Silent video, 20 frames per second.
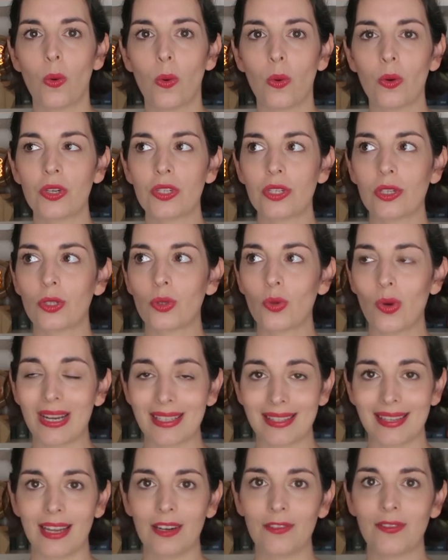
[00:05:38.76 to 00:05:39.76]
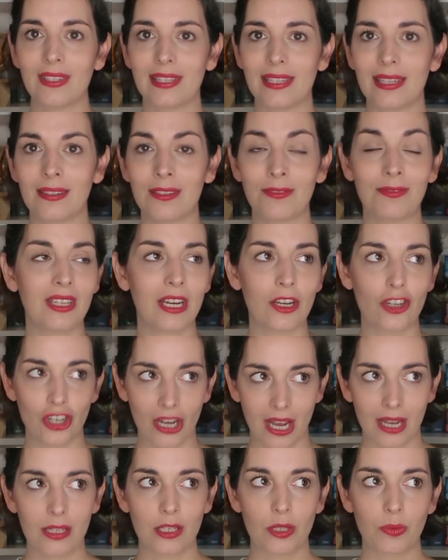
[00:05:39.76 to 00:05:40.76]
und so rasant wie, wie der
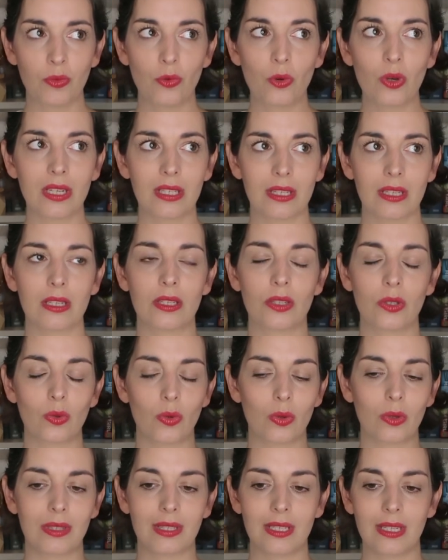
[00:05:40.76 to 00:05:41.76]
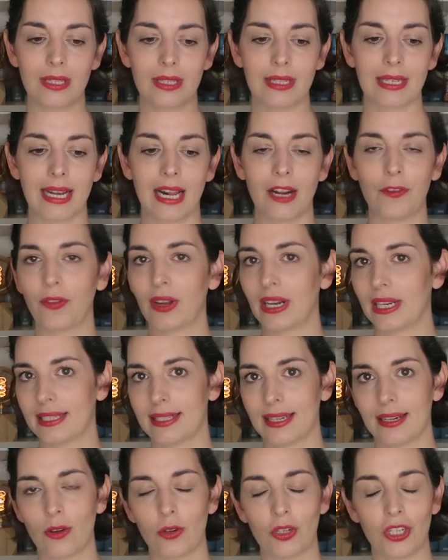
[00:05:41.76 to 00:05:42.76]
Start des Buches ist, so zieht sich halt
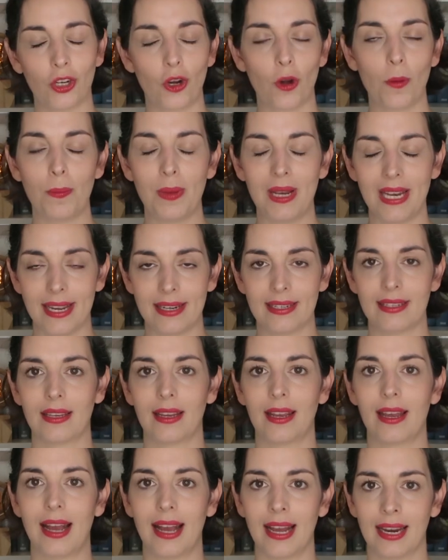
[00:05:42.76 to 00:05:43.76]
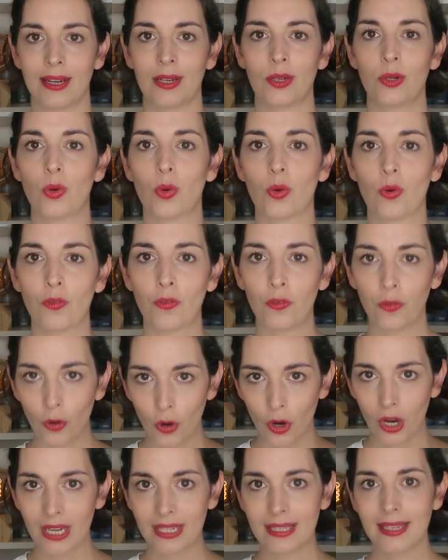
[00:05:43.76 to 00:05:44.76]
wirklich dann auch die komplette Handlung
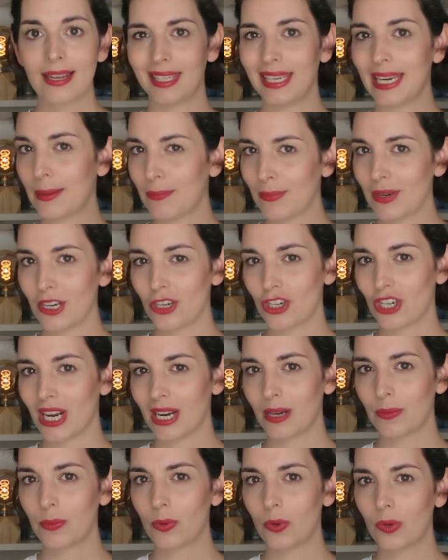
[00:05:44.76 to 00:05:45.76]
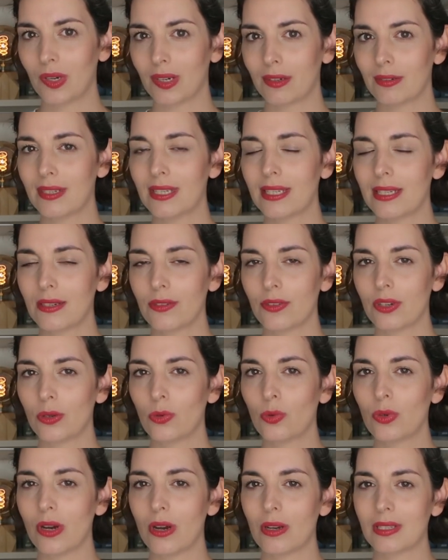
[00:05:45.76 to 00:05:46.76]
fort. Neben der starken Protagonistin und der
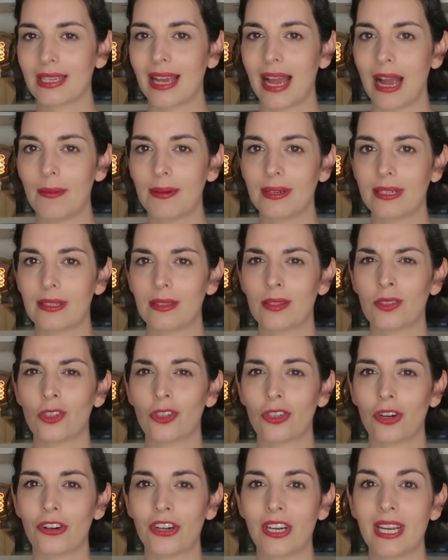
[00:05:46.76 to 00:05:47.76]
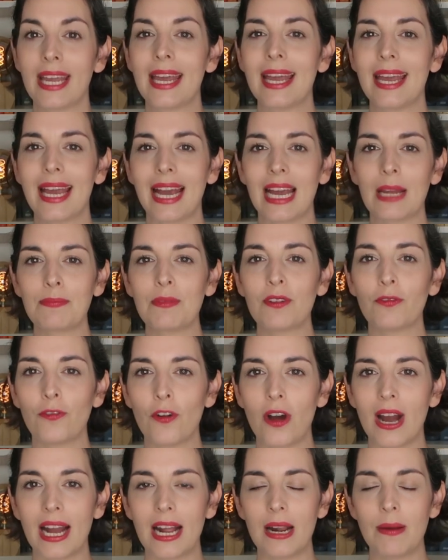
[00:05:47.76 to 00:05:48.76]
gut ausgearbeiteten Story hat mir
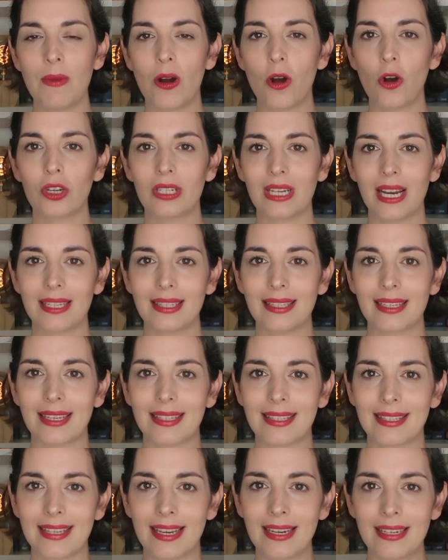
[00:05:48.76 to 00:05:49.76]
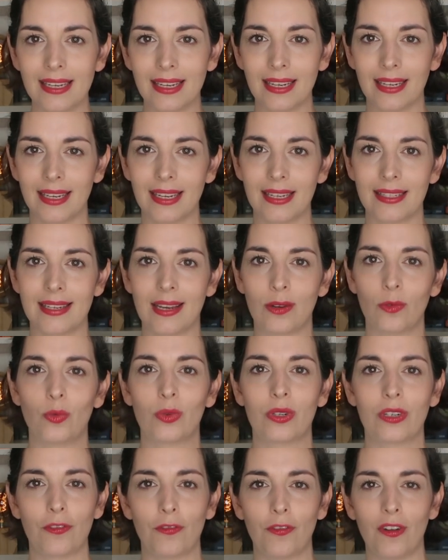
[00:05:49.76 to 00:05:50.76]
vor allem auch das Setting hier sehr
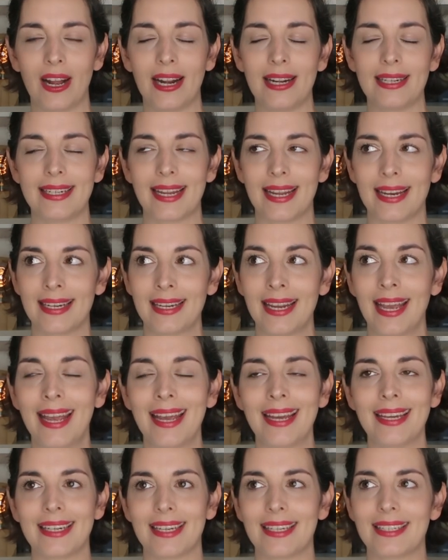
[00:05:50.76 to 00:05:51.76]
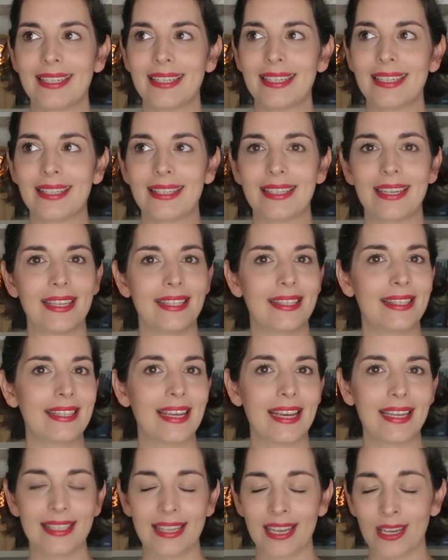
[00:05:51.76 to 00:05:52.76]
gut gefallen, denn das ist
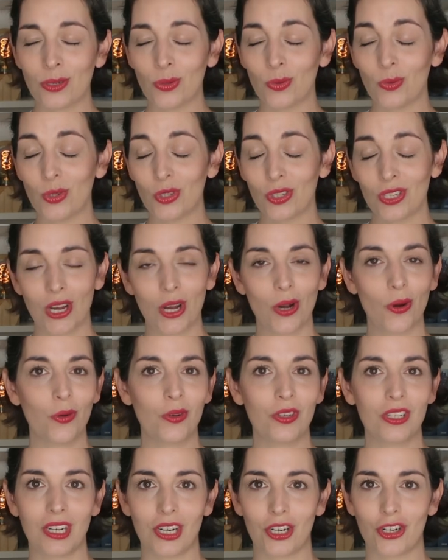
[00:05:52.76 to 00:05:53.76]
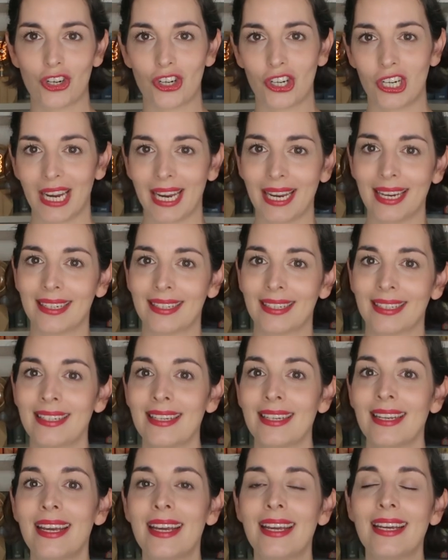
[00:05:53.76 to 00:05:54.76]
sehr, sehr düster und
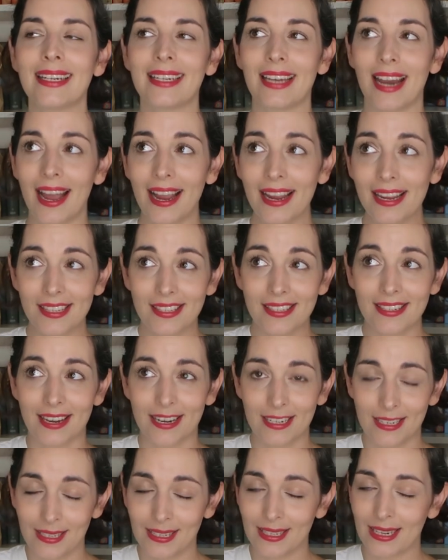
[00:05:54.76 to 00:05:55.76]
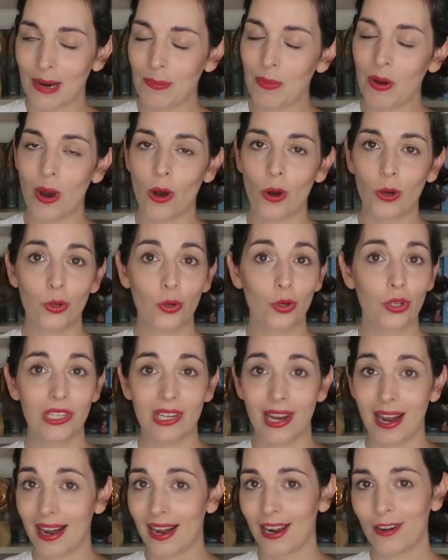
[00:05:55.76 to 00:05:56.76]
erschreckend, gleichzeitig aber auch
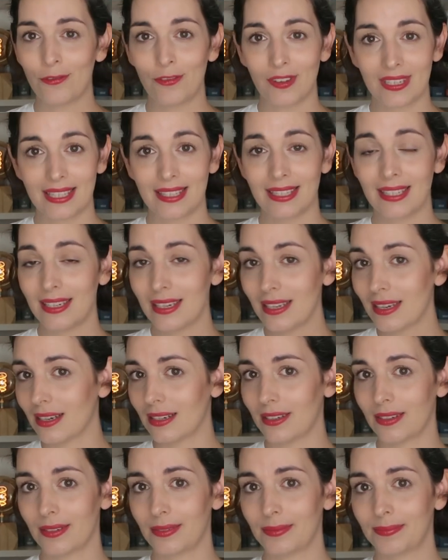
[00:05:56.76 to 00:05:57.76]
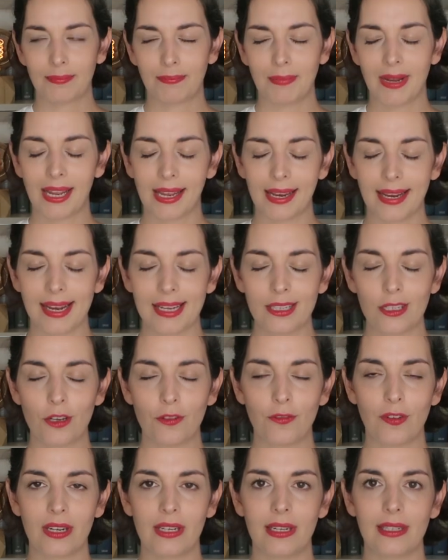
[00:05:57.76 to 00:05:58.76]
total faszinierend. Marie
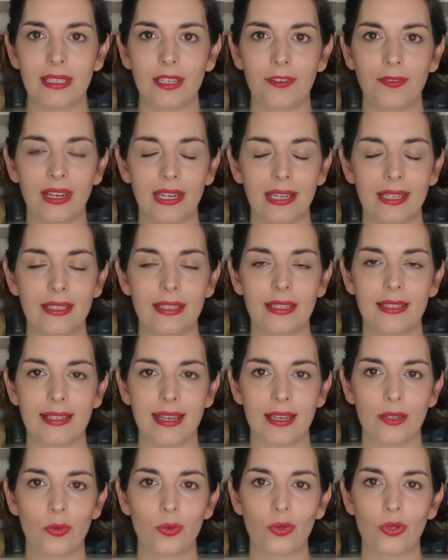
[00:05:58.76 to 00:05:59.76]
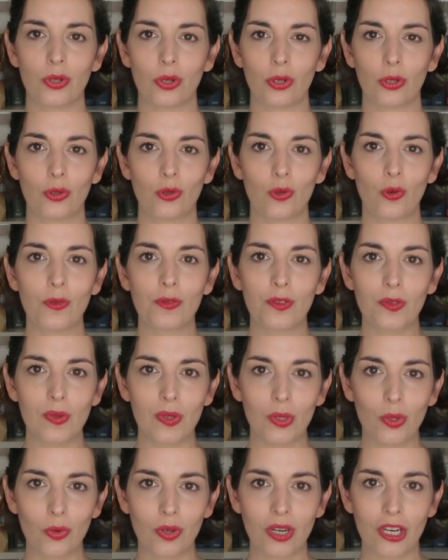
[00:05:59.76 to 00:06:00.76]
Grashoff hat halt hier wirklich eine sehr düstere
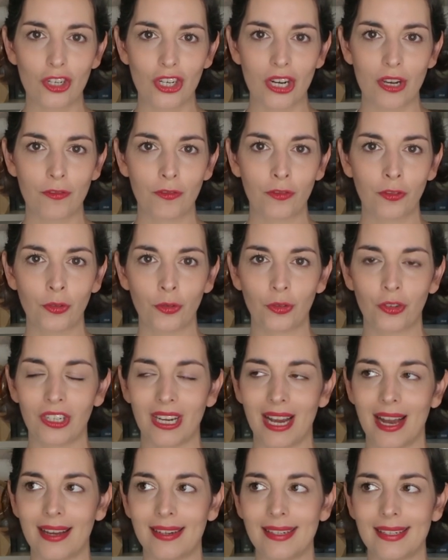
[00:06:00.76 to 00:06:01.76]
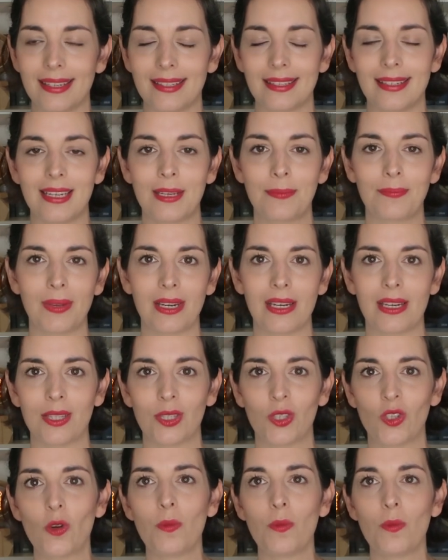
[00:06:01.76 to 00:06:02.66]
Zukunftsvision erschaffen und gerade das Leben in den